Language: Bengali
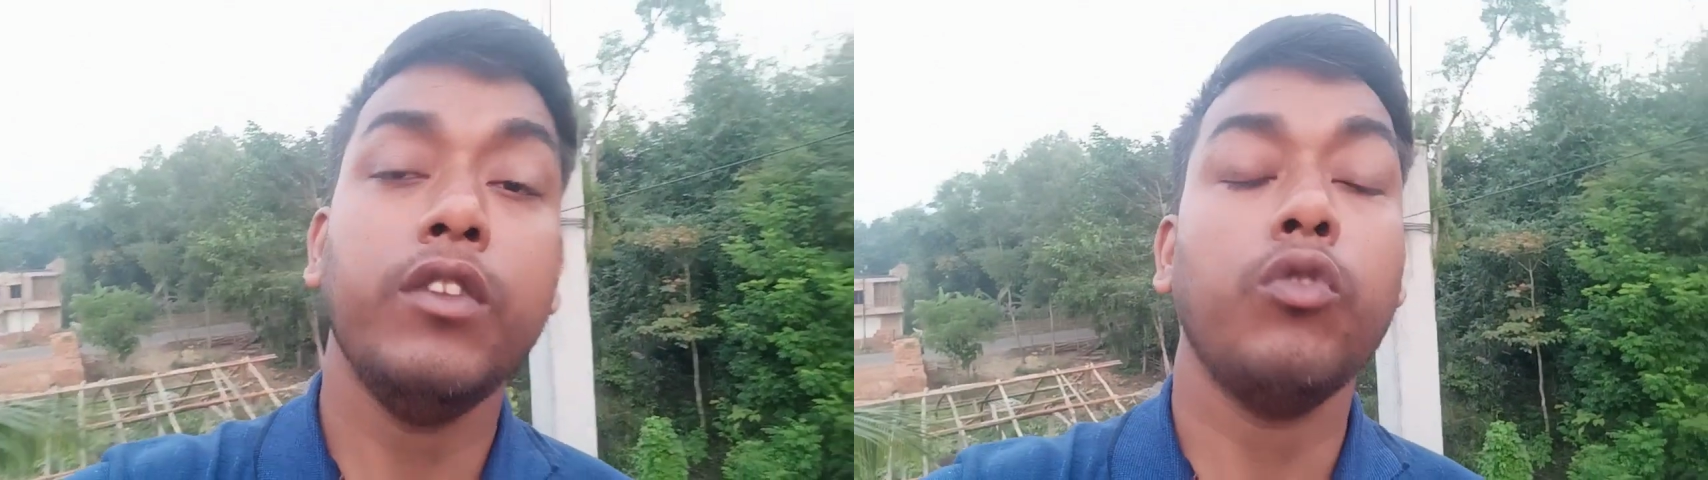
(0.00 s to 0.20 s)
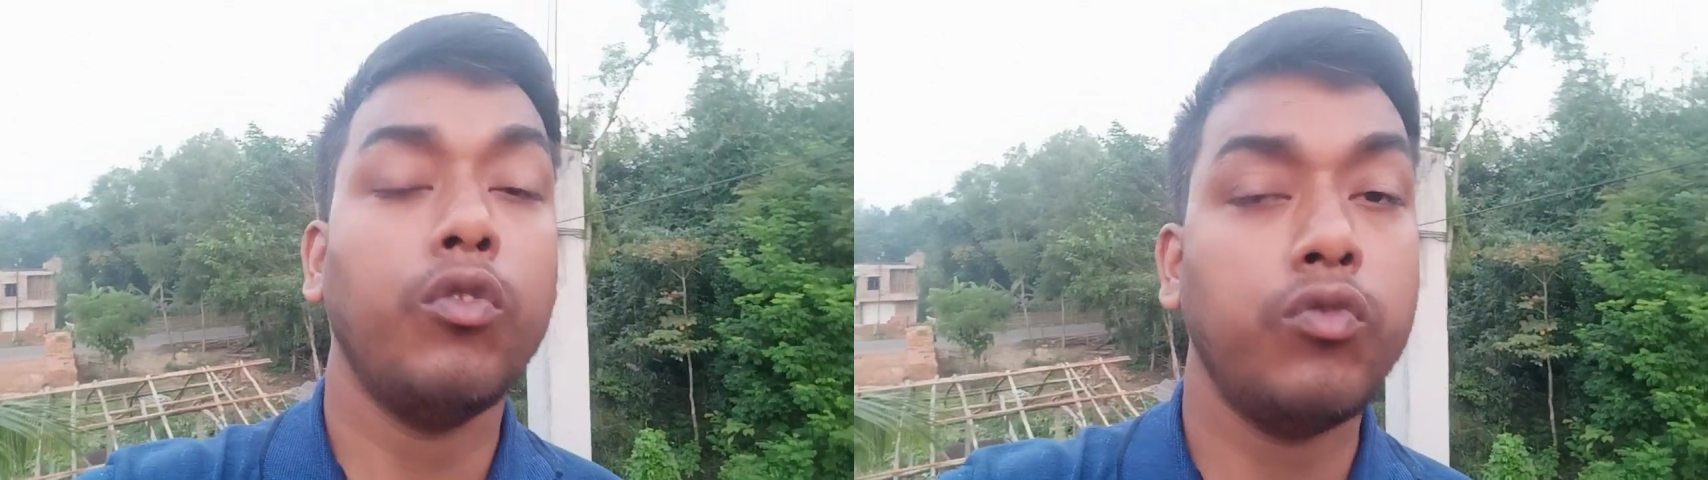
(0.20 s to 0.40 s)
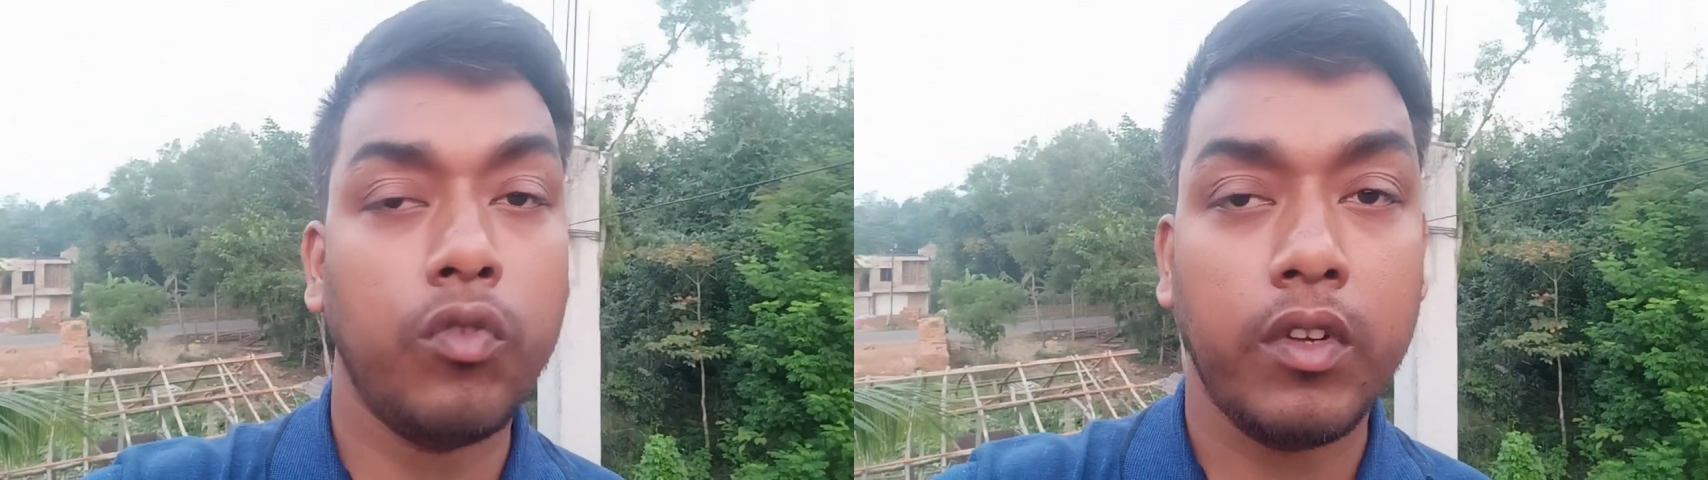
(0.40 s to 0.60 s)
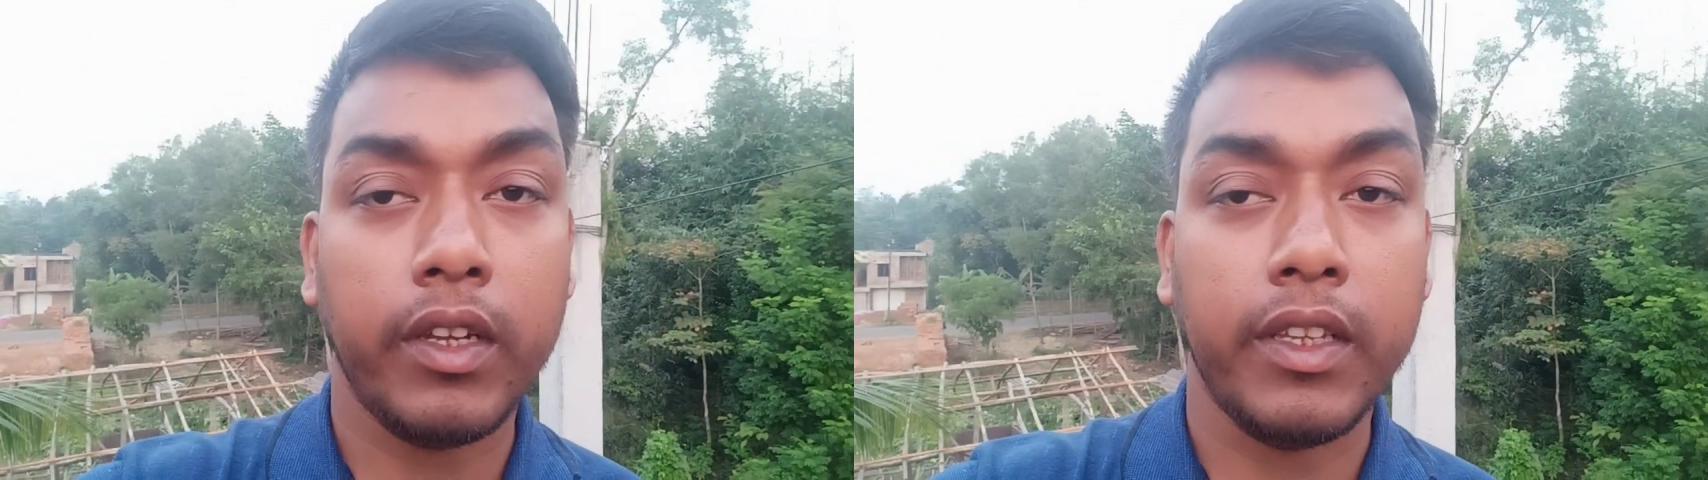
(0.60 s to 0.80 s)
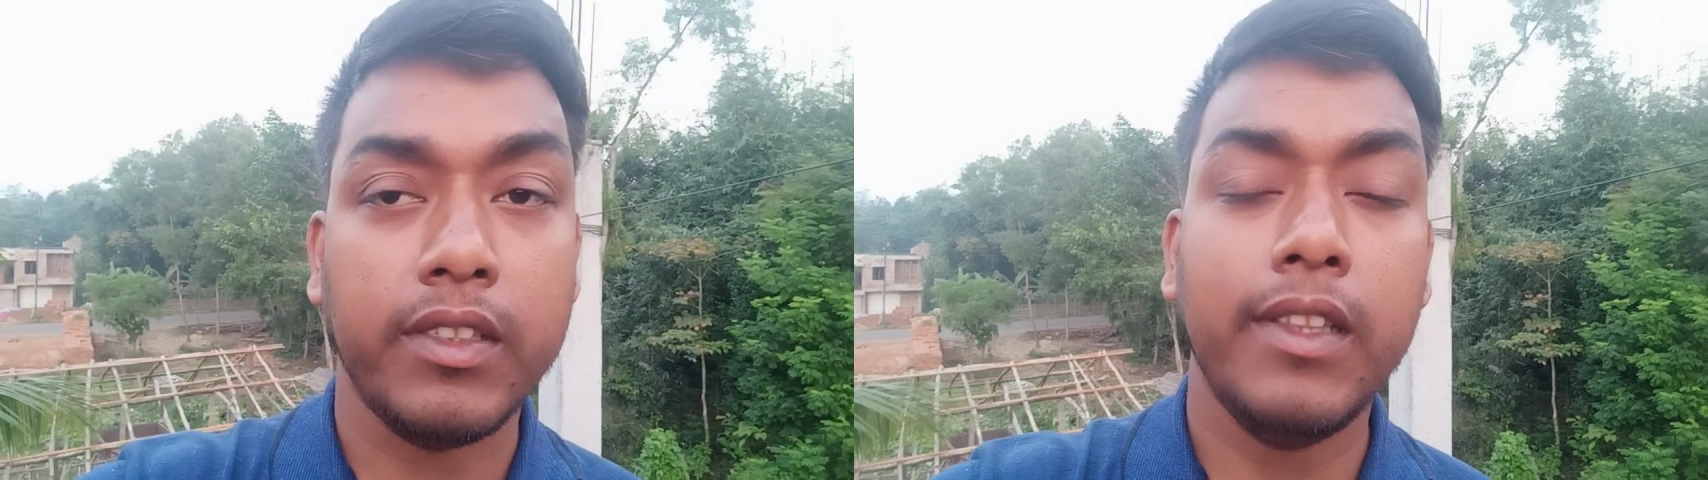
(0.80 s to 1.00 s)
সচল
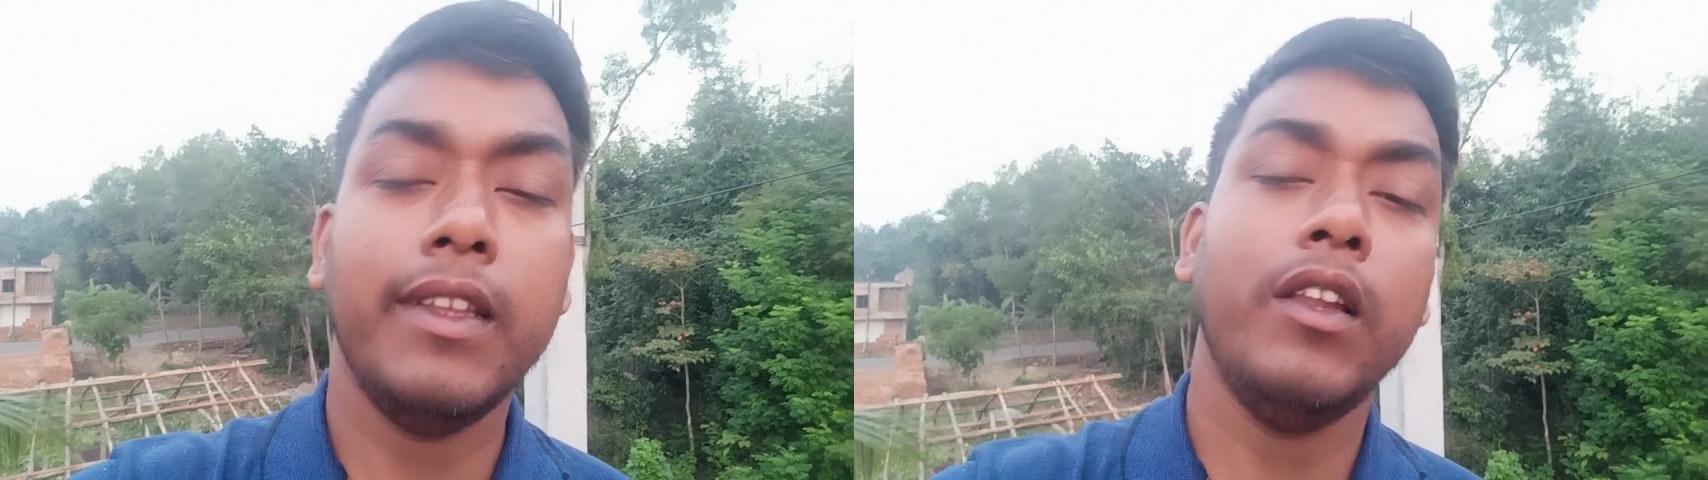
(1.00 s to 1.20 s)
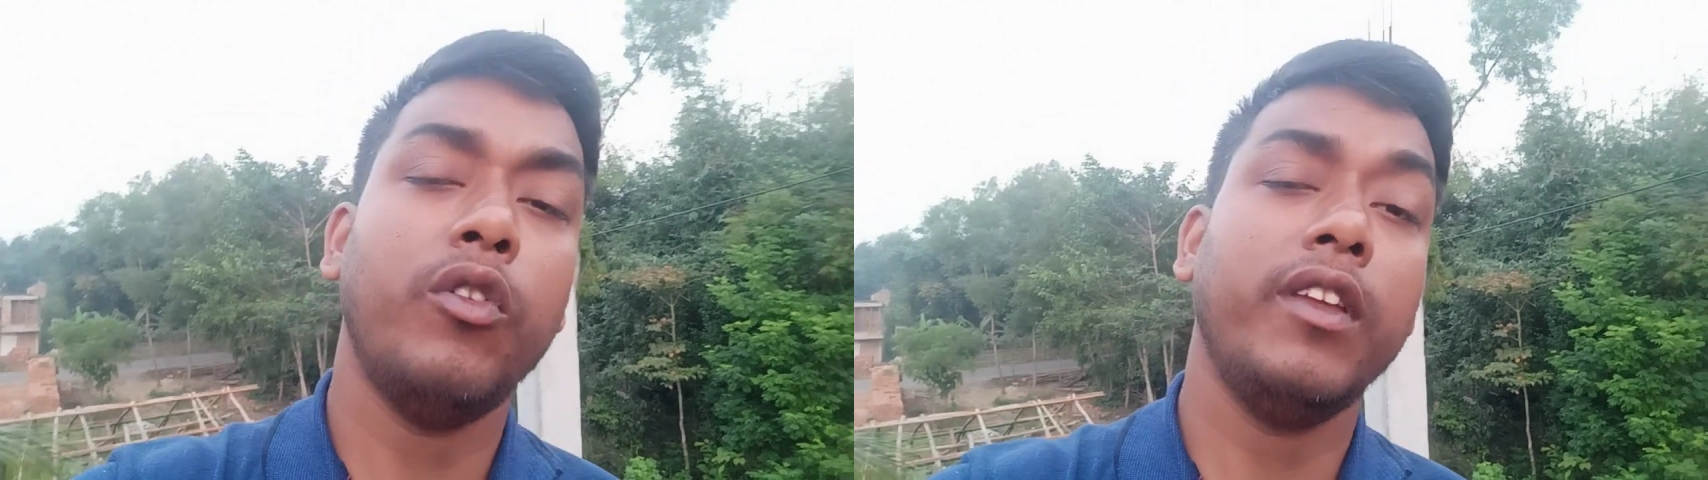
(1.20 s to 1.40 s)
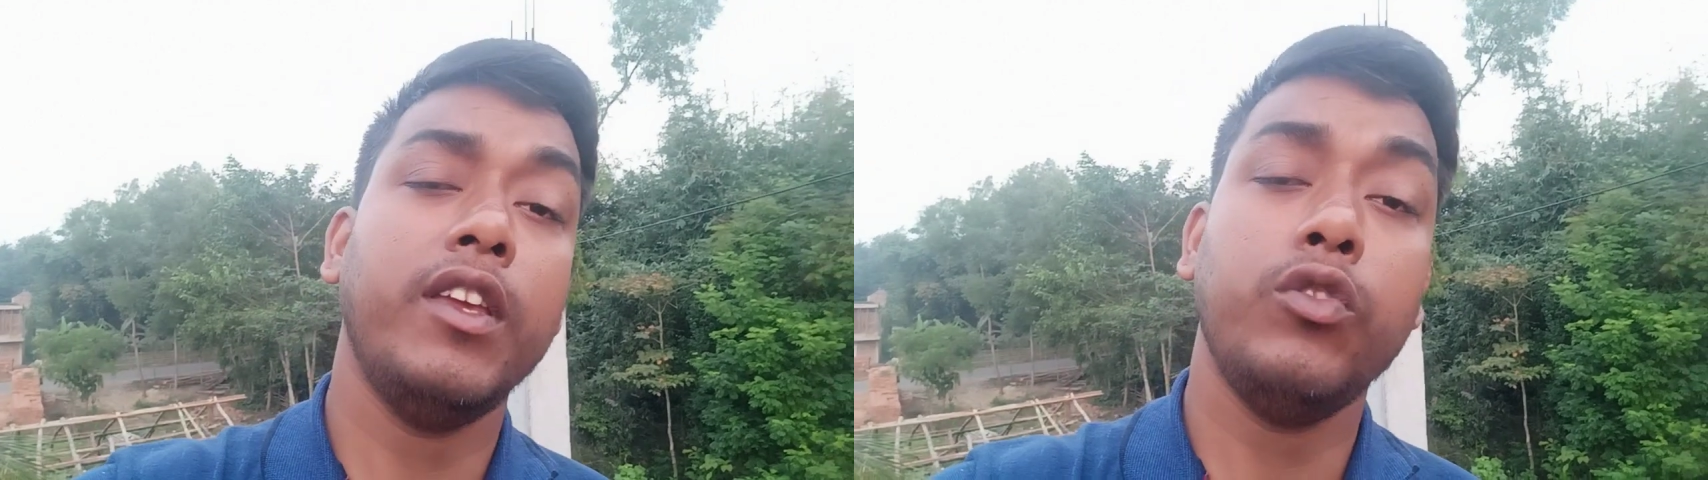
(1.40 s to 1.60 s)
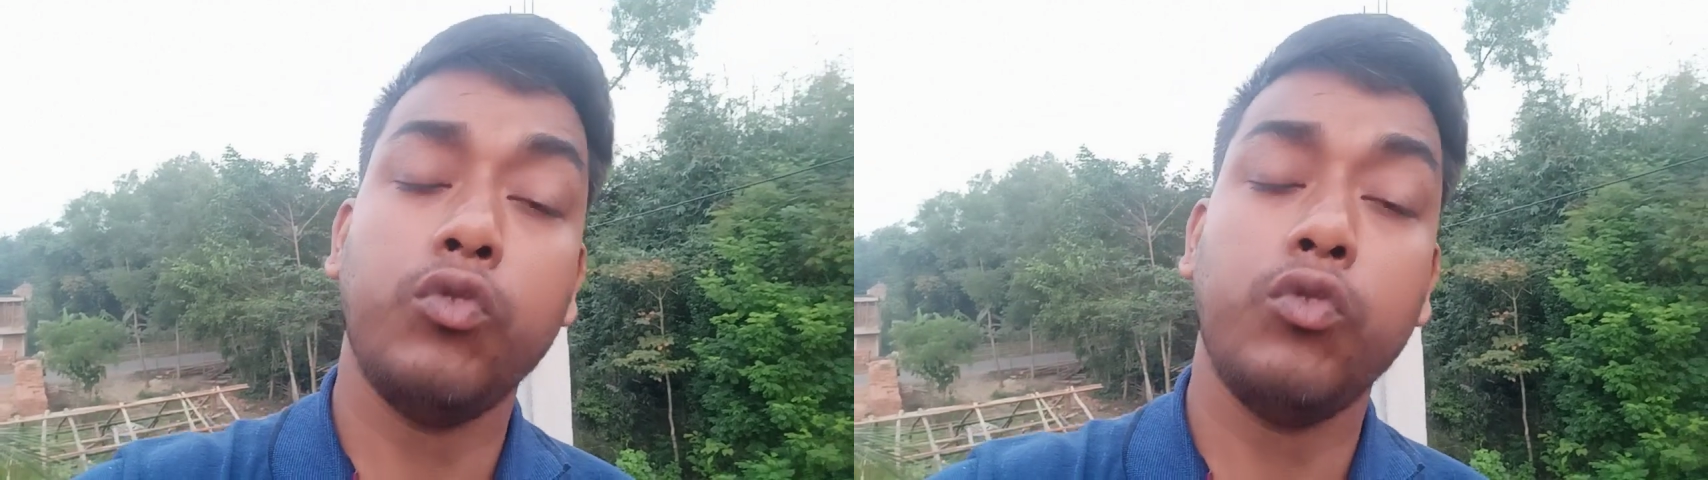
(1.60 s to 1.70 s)
রাখে শীতকালে অনেকেই